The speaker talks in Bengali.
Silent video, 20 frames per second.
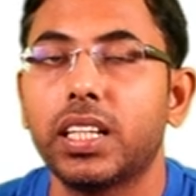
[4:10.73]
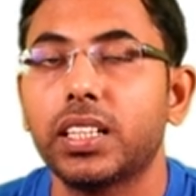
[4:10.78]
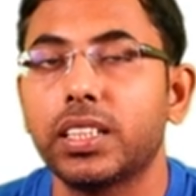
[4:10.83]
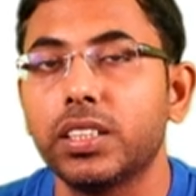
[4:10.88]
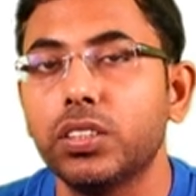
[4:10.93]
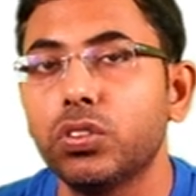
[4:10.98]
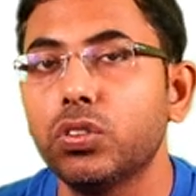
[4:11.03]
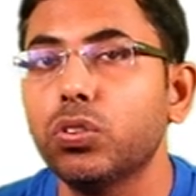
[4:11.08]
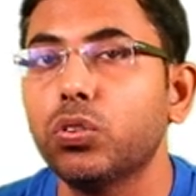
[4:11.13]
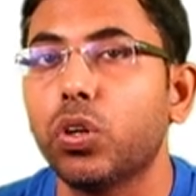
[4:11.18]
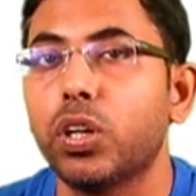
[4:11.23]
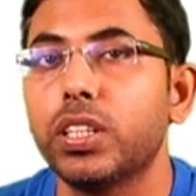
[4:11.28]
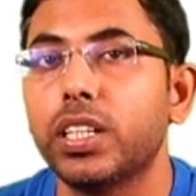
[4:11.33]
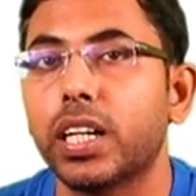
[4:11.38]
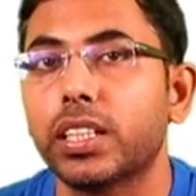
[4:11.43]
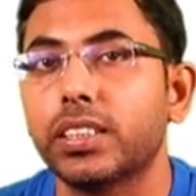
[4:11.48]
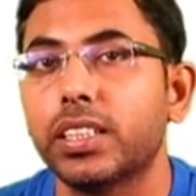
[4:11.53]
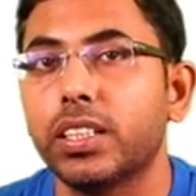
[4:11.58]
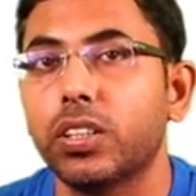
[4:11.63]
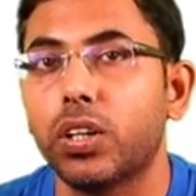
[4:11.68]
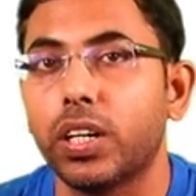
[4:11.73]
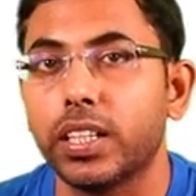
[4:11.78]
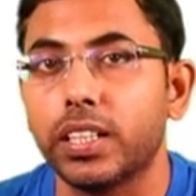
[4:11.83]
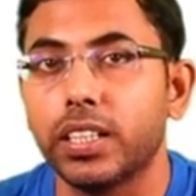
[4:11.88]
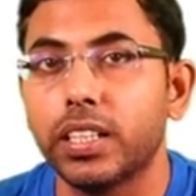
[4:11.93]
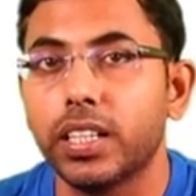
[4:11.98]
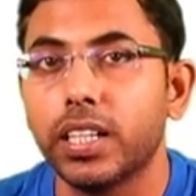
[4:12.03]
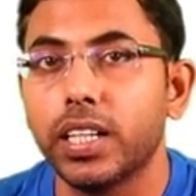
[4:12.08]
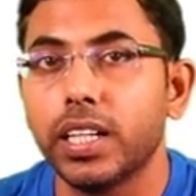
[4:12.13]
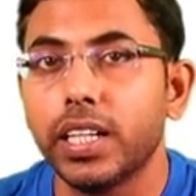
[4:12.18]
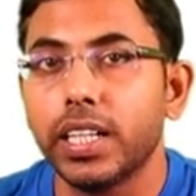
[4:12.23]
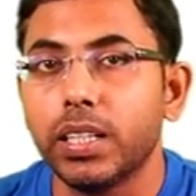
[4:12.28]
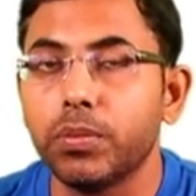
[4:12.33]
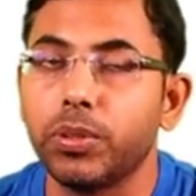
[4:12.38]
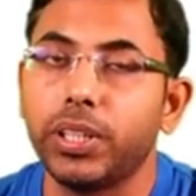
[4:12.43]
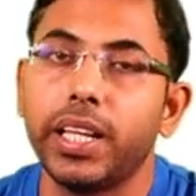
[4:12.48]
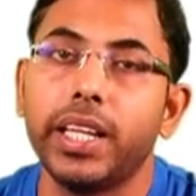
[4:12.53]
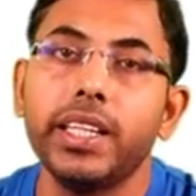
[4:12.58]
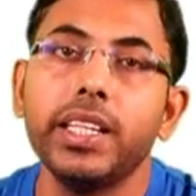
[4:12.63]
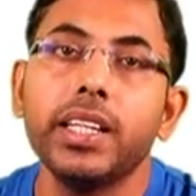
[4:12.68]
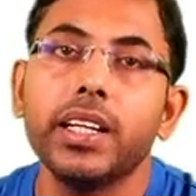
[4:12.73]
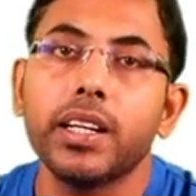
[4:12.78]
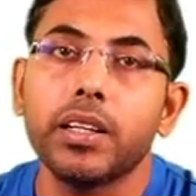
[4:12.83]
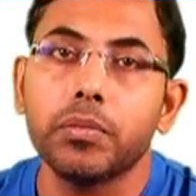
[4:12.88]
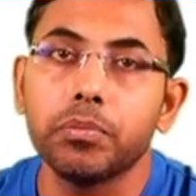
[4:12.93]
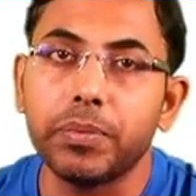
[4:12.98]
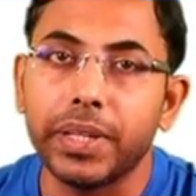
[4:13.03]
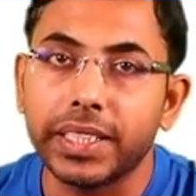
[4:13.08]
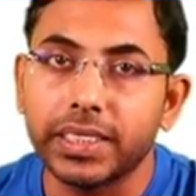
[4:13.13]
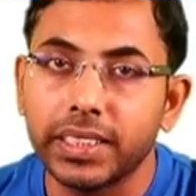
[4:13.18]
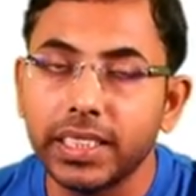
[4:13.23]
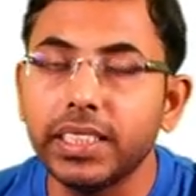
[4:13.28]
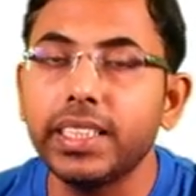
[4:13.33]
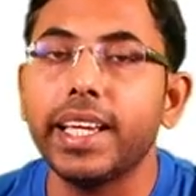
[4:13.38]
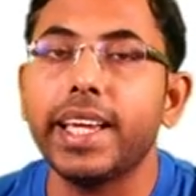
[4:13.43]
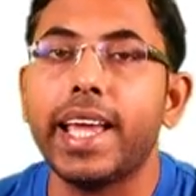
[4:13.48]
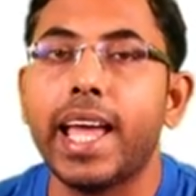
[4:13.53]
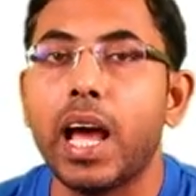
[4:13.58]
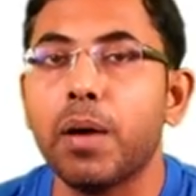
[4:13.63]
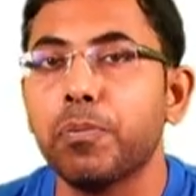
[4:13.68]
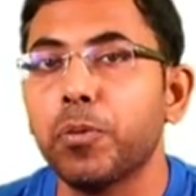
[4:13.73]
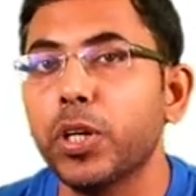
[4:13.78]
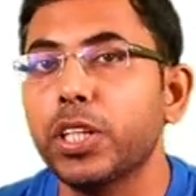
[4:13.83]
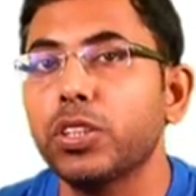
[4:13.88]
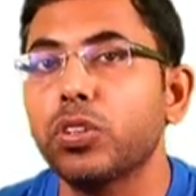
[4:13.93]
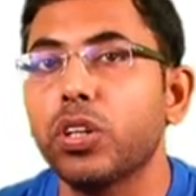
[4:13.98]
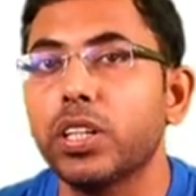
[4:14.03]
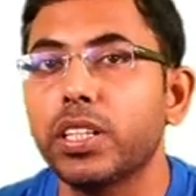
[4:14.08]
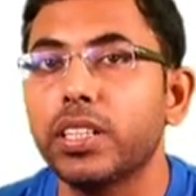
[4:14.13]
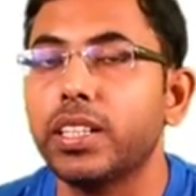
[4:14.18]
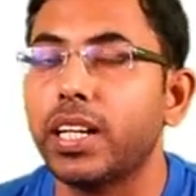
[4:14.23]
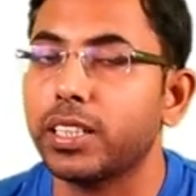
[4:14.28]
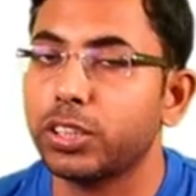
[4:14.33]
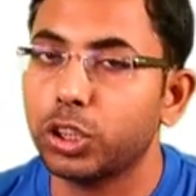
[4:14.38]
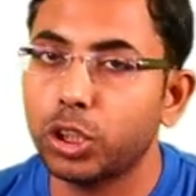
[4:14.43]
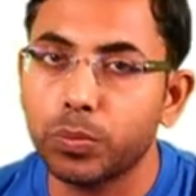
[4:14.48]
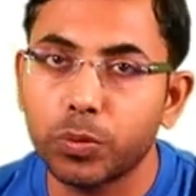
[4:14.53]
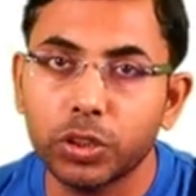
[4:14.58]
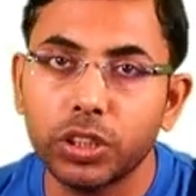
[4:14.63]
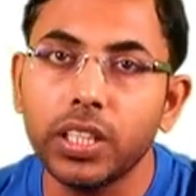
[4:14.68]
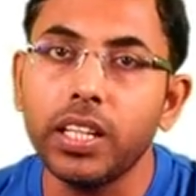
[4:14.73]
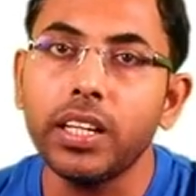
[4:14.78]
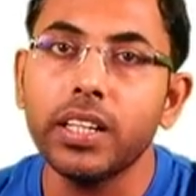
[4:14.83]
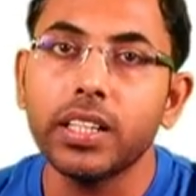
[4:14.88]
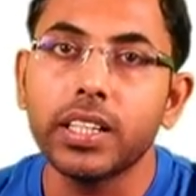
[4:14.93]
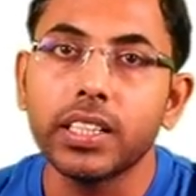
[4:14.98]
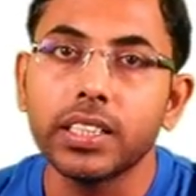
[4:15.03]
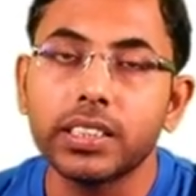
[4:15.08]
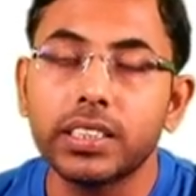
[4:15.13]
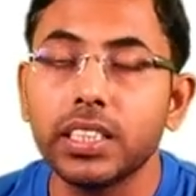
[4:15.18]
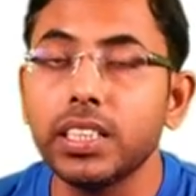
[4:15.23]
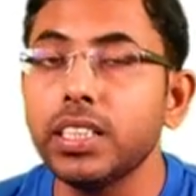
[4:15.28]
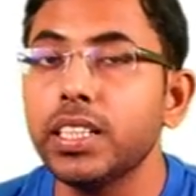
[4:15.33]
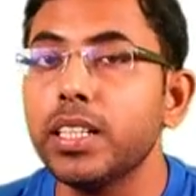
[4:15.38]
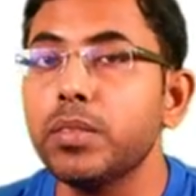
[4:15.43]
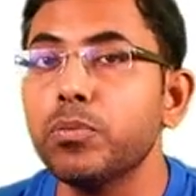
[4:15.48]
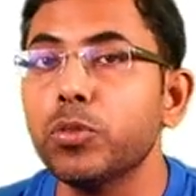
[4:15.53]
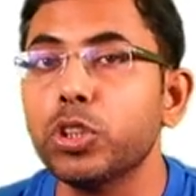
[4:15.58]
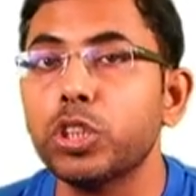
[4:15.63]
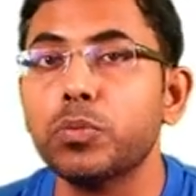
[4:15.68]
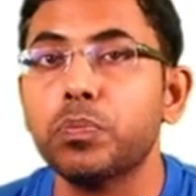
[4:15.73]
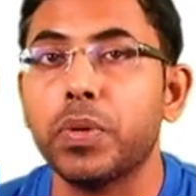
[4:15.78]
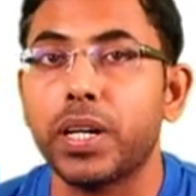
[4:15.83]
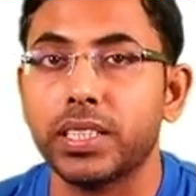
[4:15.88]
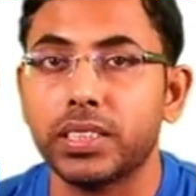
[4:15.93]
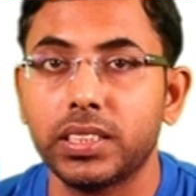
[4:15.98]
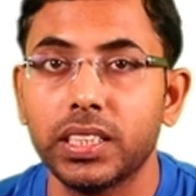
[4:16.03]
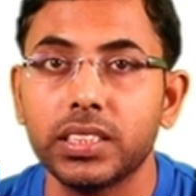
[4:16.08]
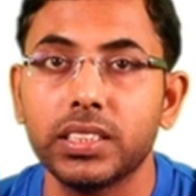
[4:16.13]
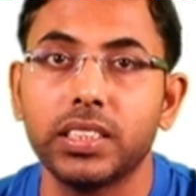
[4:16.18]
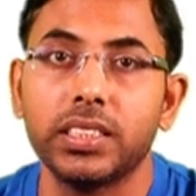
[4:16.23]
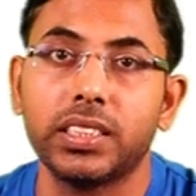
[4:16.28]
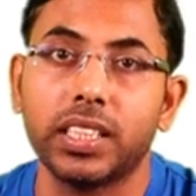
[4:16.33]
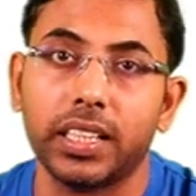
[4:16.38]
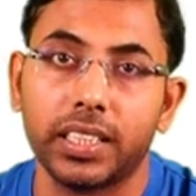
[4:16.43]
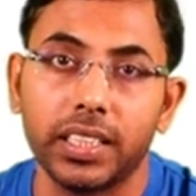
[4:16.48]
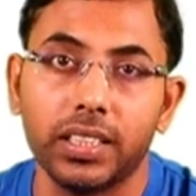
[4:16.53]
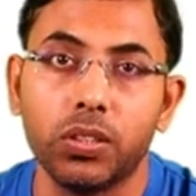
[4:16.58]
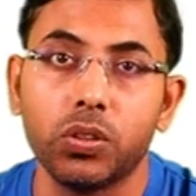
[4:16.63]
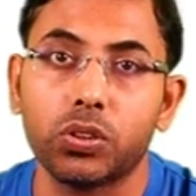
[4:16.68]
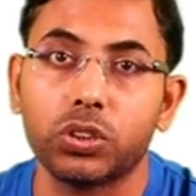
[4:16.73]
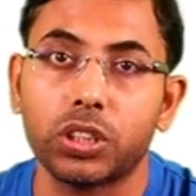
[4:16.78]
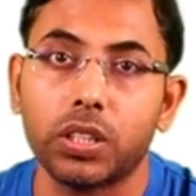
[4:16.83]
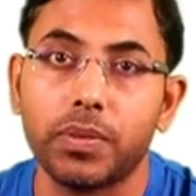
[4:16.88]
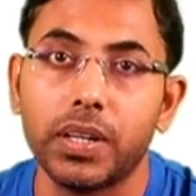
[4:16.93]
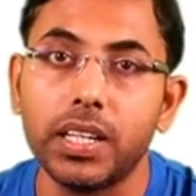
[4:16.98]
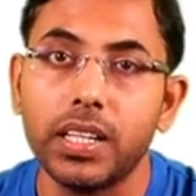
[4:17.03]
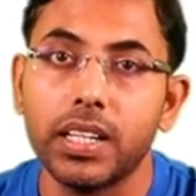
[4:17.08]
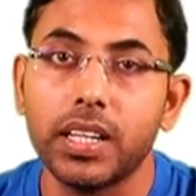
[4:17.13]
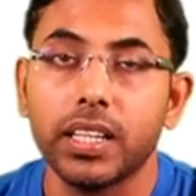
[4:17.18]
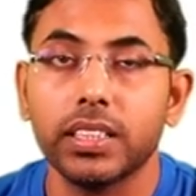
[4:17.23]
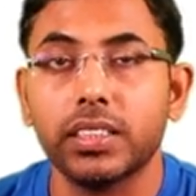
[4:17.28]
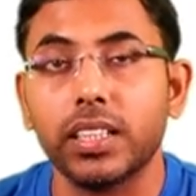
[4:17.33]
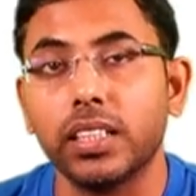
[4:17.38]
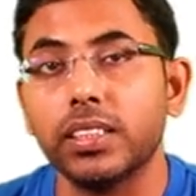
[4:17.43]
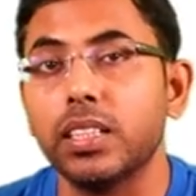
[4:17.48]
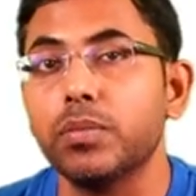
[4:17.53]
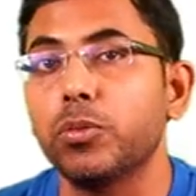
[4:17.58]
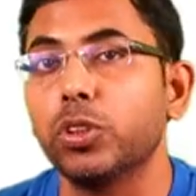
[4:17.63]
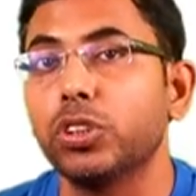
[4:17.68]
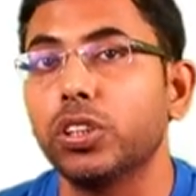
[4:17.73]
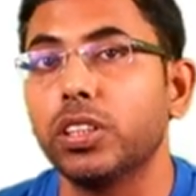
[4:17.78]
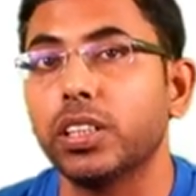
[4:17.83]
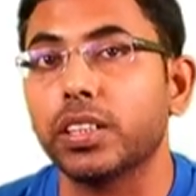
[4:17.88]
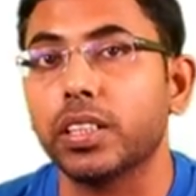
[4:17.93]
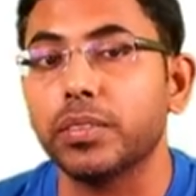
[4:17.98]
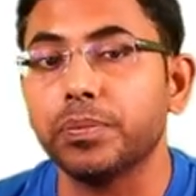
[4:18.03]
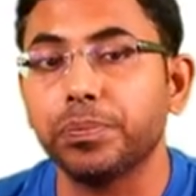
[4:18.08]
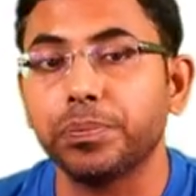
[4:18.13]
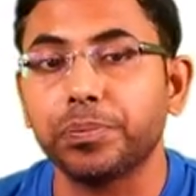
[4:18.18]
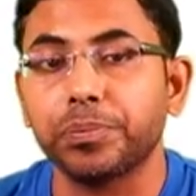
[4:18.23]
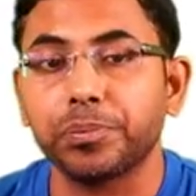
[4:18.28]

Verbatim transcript: দ্বারা কিন্তু কন্ডাক্টেড হয় এবং এই ব্যক্তিকে অ্যাপয়েন্ট করেন রাষ্ট্রপতি সিনিয়র মোস্ট পার্সন যিনি থাকেন লোকসভার তাদের মধ্যে থেকে